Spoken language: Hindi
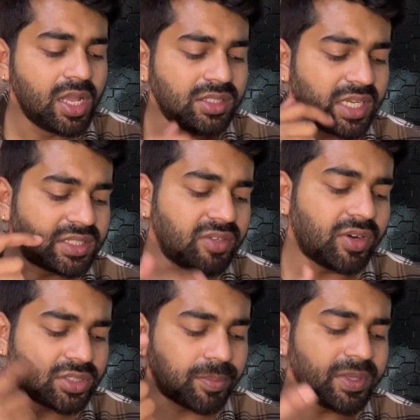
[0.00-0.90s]
जैसे ही
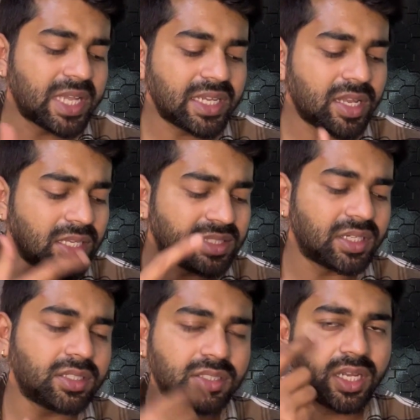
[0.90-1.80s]
व्हाट्सअप में जाएंगे ये
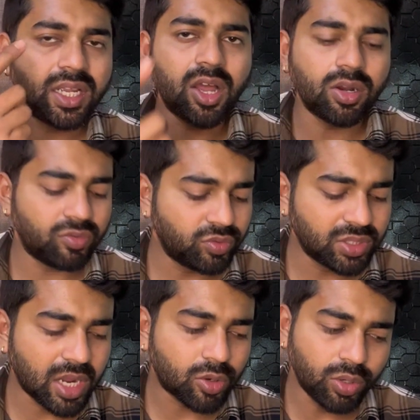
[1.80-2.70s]
सर्च करेगा और
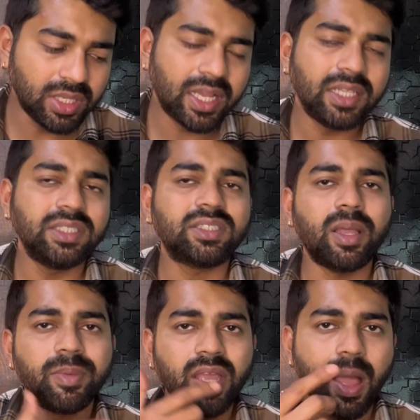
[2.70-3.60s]
उनका खोल देगा जिसका
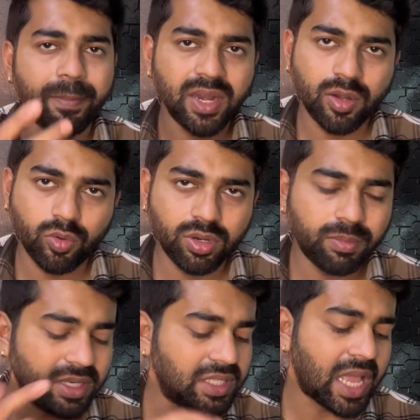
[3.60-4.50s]
भी आपने अनोन
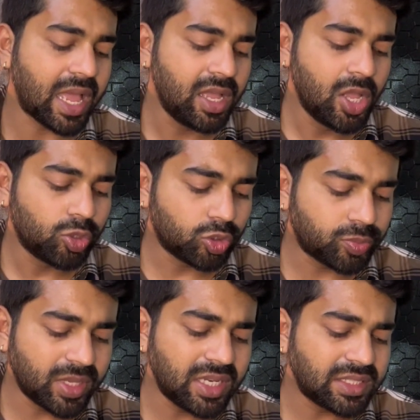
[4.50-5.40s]
नंबर दिया है तो
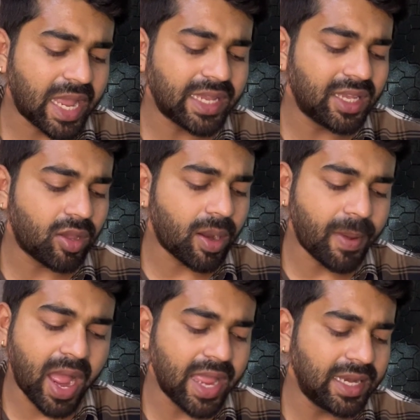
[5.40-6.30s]
उसमें जाएंगे और आप
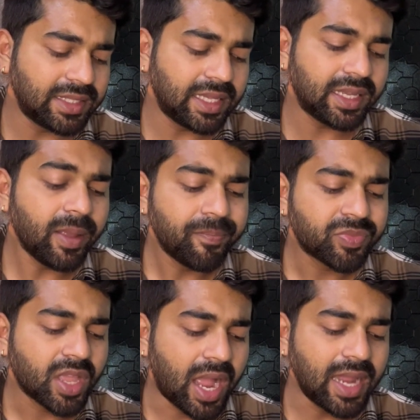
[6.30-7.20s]
हाई लिख देंगे
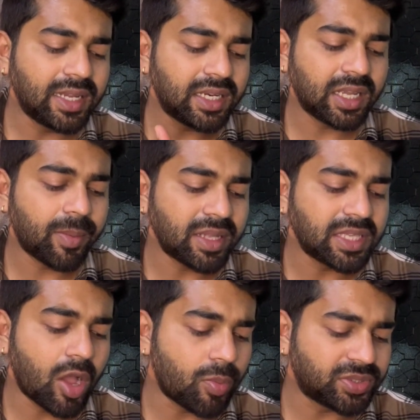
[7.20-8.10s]
हाई लिखने के बाद
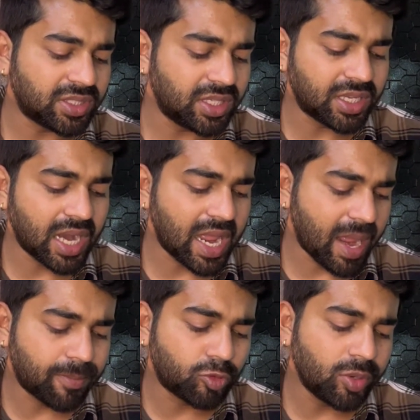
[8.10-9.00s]
यहाँ ऑप्शन दिख रहा है
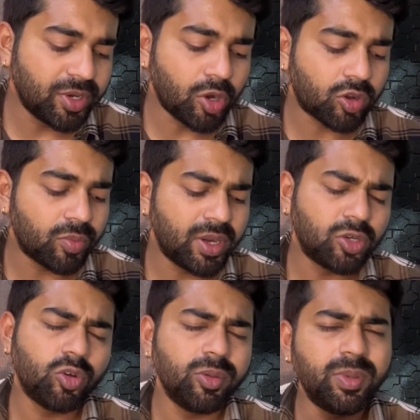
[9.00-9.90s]
आप कोई भी डॉक्यूमेंट
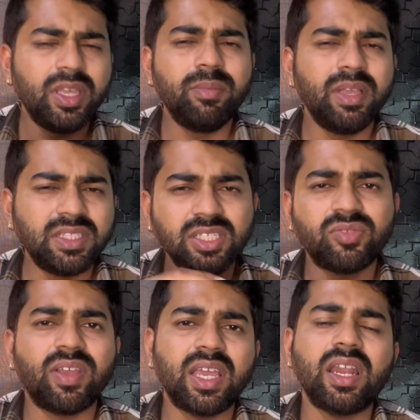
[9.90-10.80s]
कोई भी इमेजेस
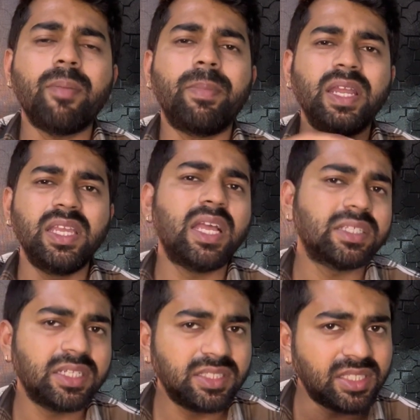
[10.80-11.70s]
वगैरह बड़ी ही
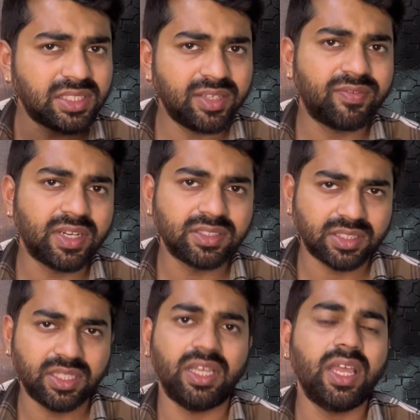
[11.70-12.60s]
आसानी से सेव कर
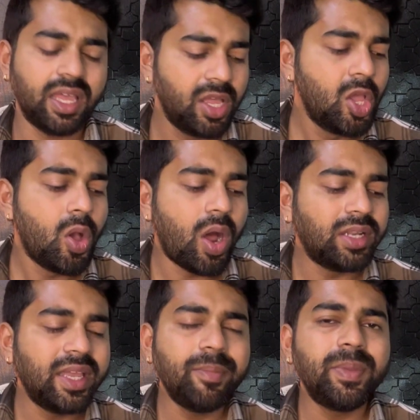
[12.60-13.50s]
सकते हैं और
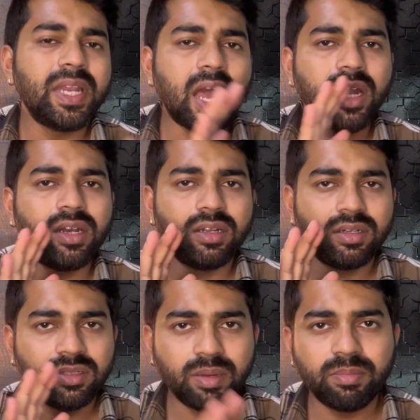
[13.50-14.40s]
ये बिना
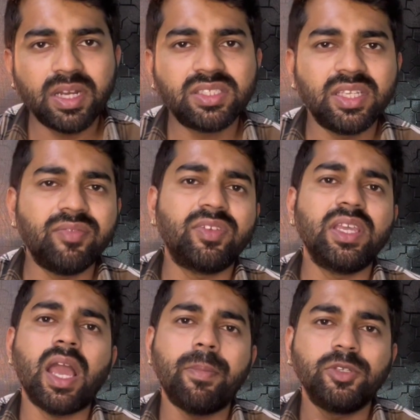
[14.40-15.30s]
नंबर सेव
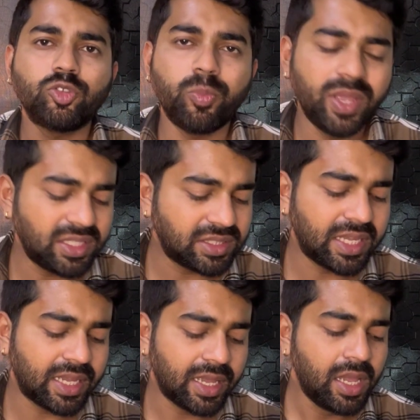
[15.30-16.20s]
किए आप इसको भेज
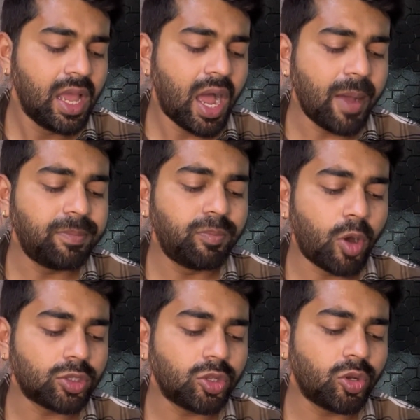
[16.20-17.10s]
देंगे अब
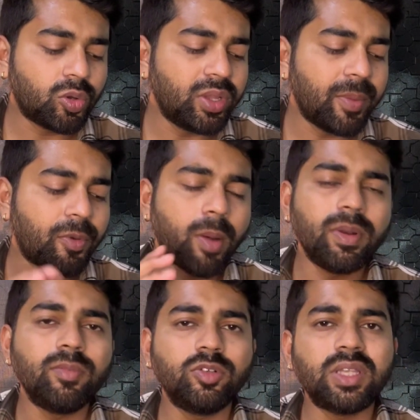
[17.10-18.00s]
बहुत लोग को ये
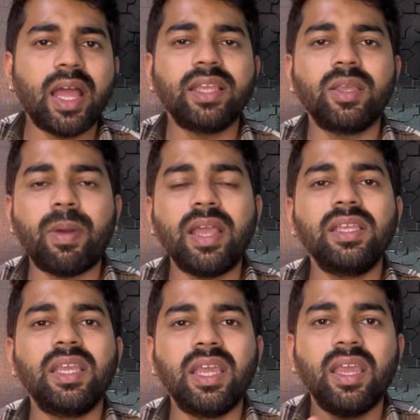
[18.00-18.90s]
प्रॉब्लम होता है कि भाई
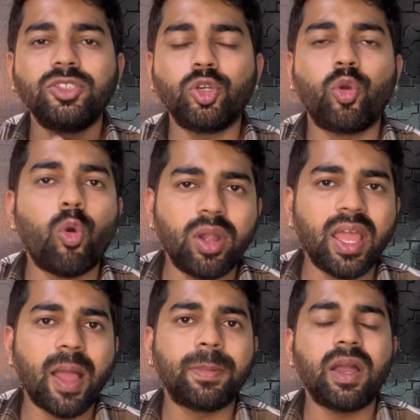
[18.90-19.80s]
ये जो कोड है
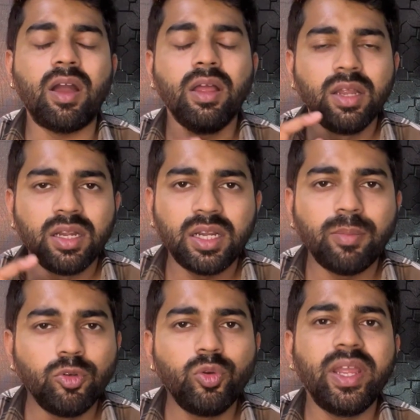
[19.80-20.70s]
आपका
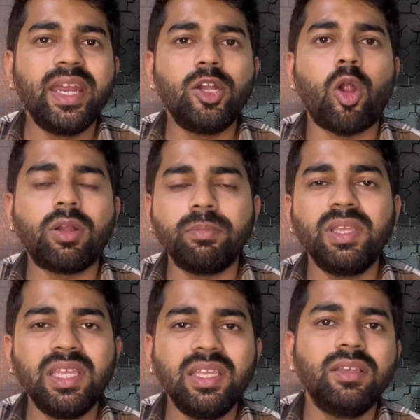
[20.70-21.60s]
डब्ल्यू ए डॉट
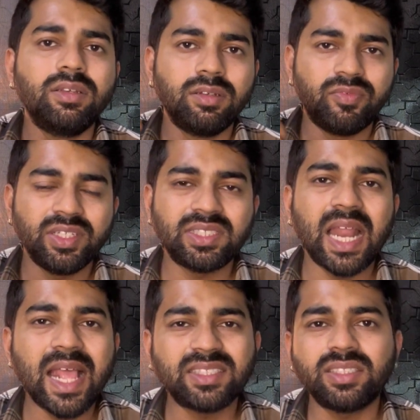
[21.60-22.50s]
मी फिर
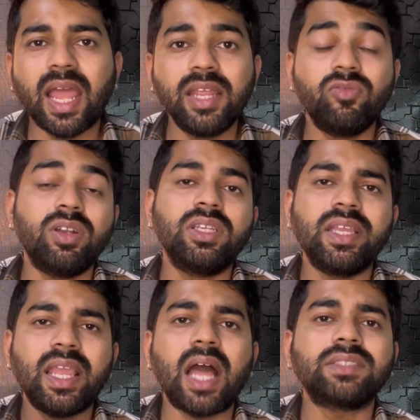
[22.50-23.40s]
स्लैश नाइन वन ये
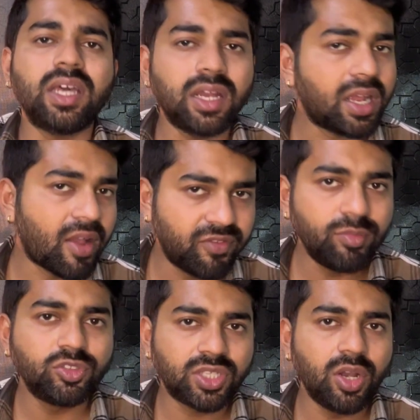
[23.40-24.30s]
याद करना काफी
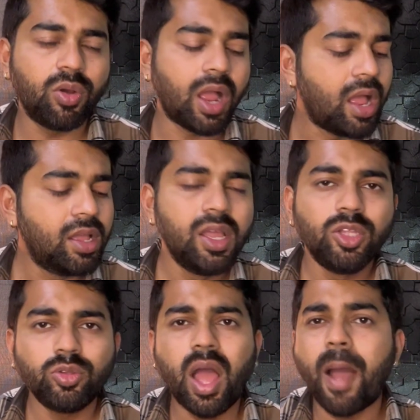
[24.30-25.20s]
मुश्किल होगा
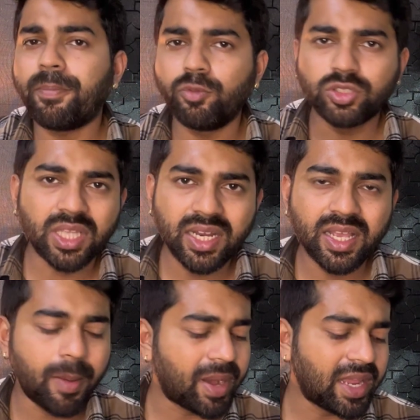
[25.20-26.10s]
तो आप उसके लिए
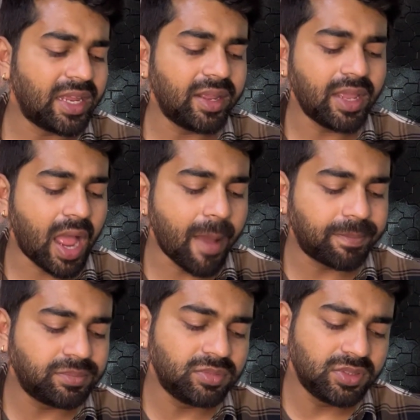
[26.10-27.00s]
घबराइए नहीं
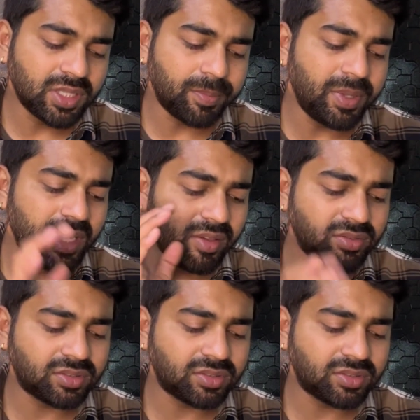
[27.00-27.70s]
आप जब भी